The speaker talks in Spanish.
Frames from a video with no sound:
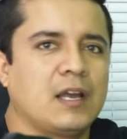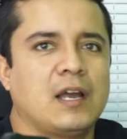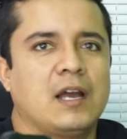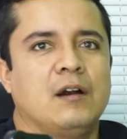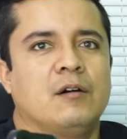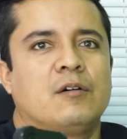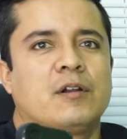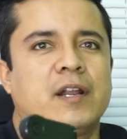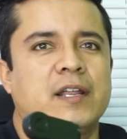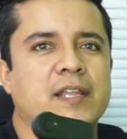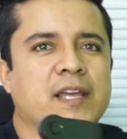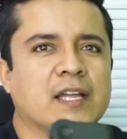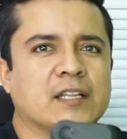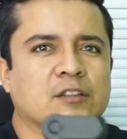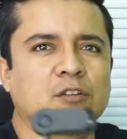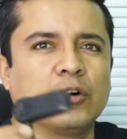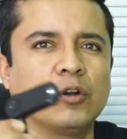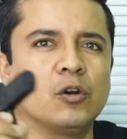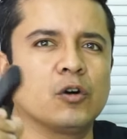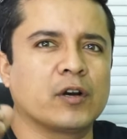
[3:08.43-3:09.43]
Ahora ya
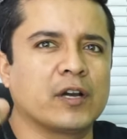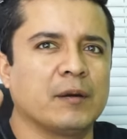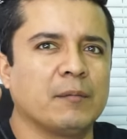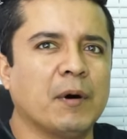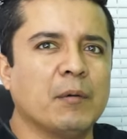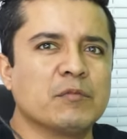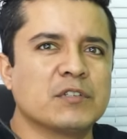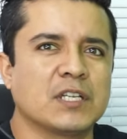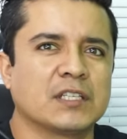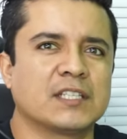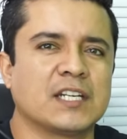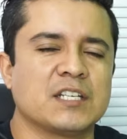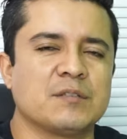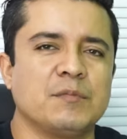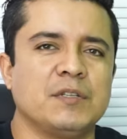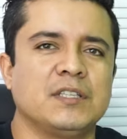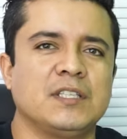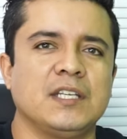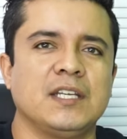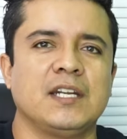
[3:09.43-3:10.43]
todo lo que vamos a
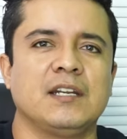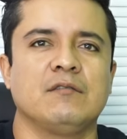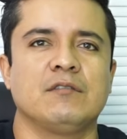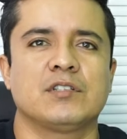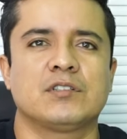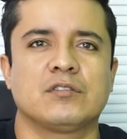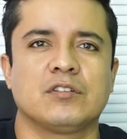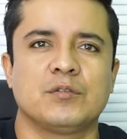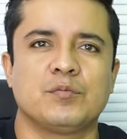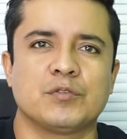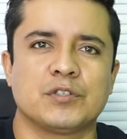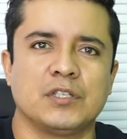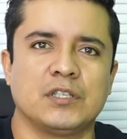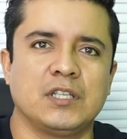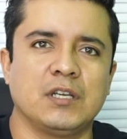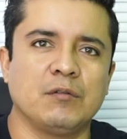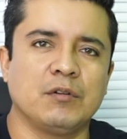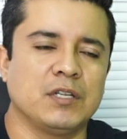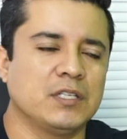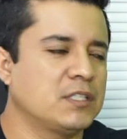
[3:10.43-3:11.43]
transmitir en nuestro
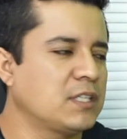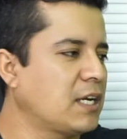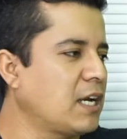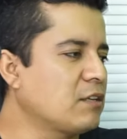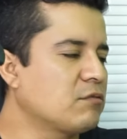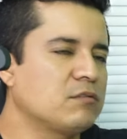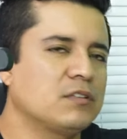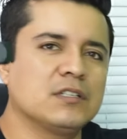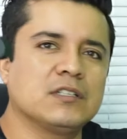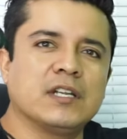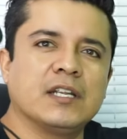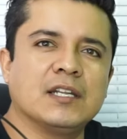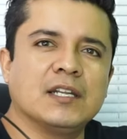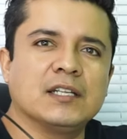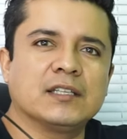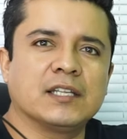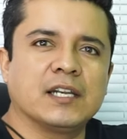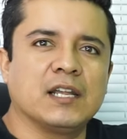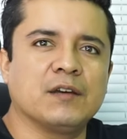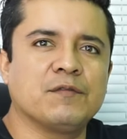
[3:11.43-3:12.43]
dispositivo, en este caso en
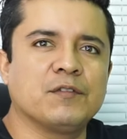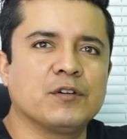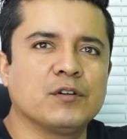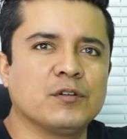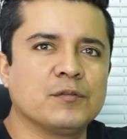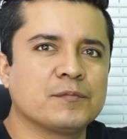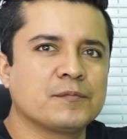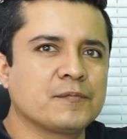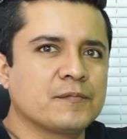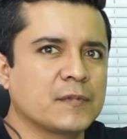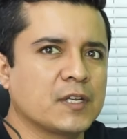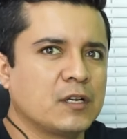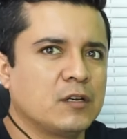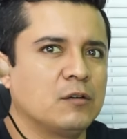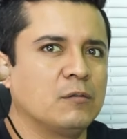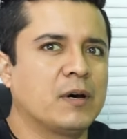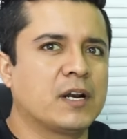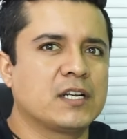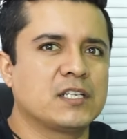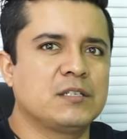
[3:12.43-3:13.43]
el, teléfono, lo
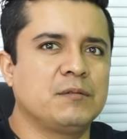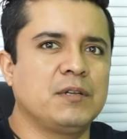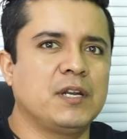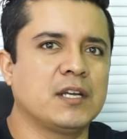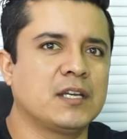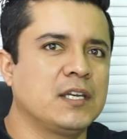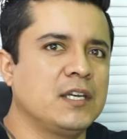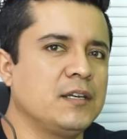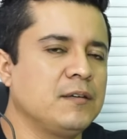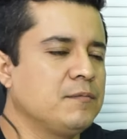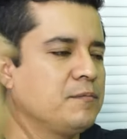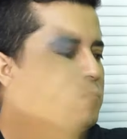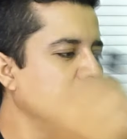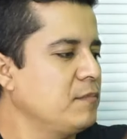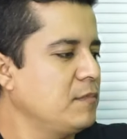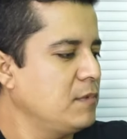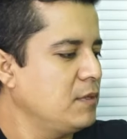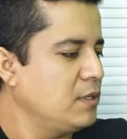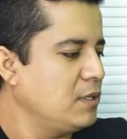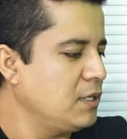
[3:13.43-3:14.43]
va a recibir aquí
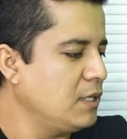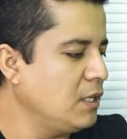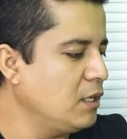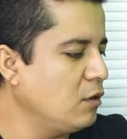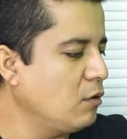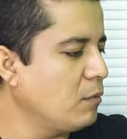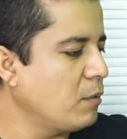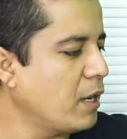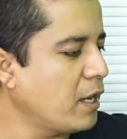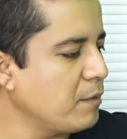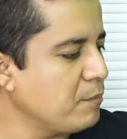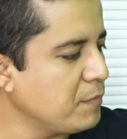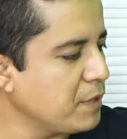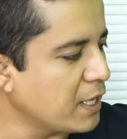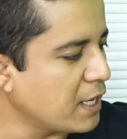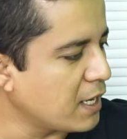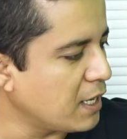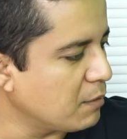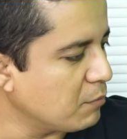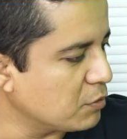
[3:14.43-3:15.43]
y lo va a
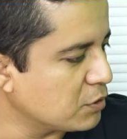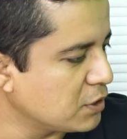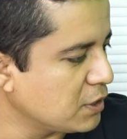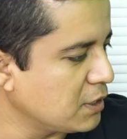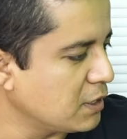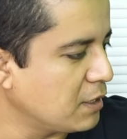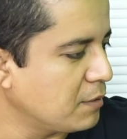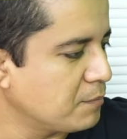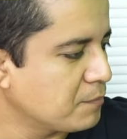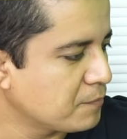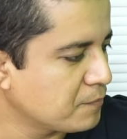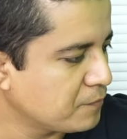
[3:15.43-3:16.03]
enviar a la bocina.